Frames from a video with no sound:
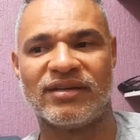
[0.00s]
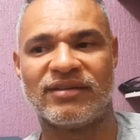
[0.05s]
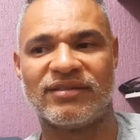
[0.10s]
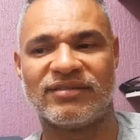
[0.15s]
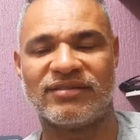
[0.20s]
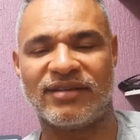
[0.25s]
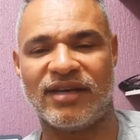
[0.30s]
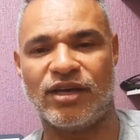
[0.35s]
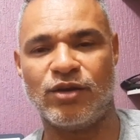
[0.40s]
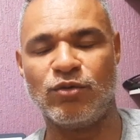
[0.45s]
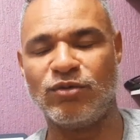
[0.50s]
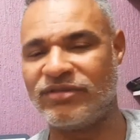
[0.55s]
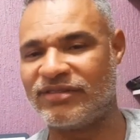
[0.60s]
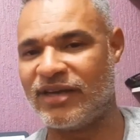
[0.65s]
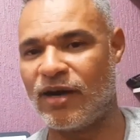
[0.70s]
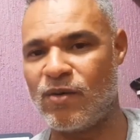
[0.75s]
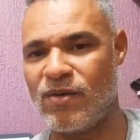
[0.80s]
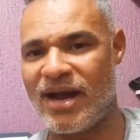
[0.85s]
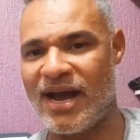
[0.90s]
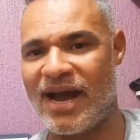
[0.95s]
sem
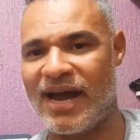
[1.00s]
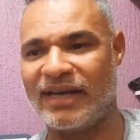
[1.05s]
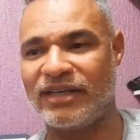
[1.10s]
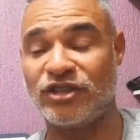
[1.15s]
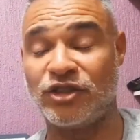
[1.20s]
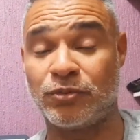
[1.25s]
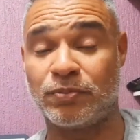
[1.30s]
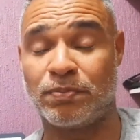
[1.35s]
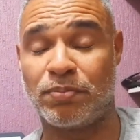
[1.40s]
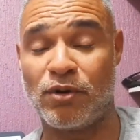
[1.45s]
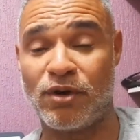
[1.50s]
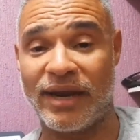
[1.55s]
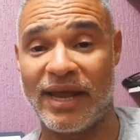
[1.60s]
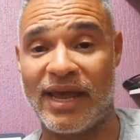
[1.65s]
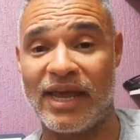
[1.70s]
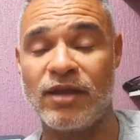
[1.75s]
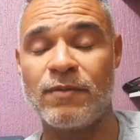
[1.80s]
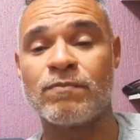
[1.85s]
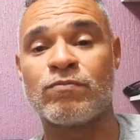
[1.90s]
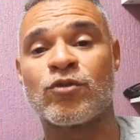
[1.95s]
usar o gás,
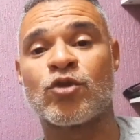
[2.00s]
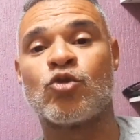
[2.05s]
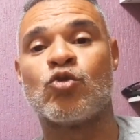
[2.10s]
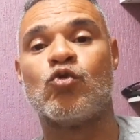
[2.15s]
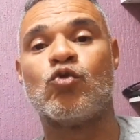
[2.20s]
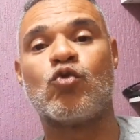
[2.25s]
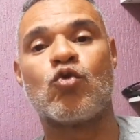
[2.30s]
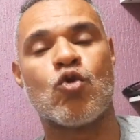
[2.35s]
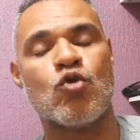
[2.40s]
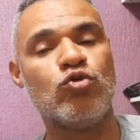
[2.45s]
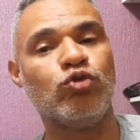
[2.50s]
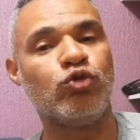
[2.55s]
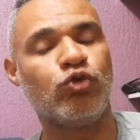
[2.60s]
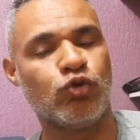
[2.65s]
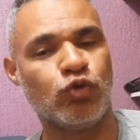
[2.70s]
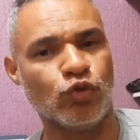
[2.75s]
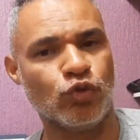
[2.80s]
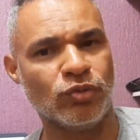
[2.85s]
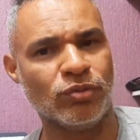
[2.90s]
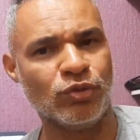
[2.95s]
porém o
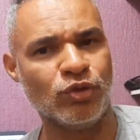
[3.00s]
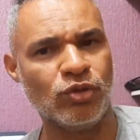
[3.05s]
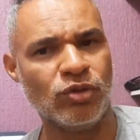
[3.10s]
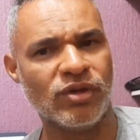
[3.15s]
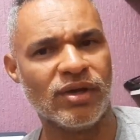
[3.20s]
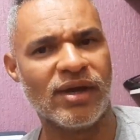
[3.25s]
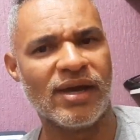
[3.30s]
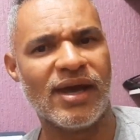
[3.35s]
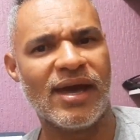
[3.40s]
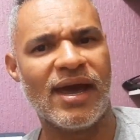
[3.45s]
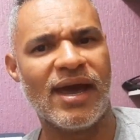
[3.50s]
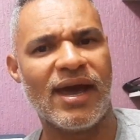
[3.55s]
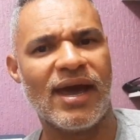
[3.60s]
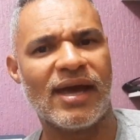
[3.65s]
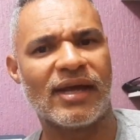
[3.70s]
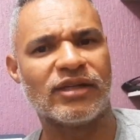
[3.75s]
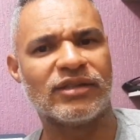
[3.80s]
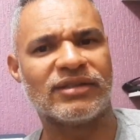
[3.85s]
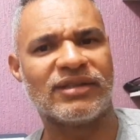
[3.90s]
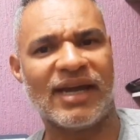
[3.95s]
consumo
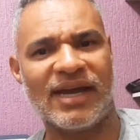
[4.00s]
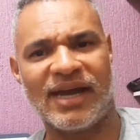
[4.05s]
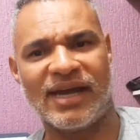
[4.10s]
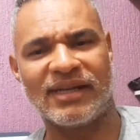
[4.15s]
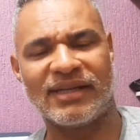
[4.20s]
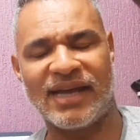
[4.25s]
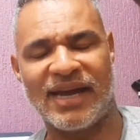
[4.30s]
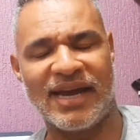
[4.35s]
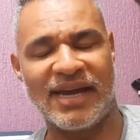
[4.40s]
da, da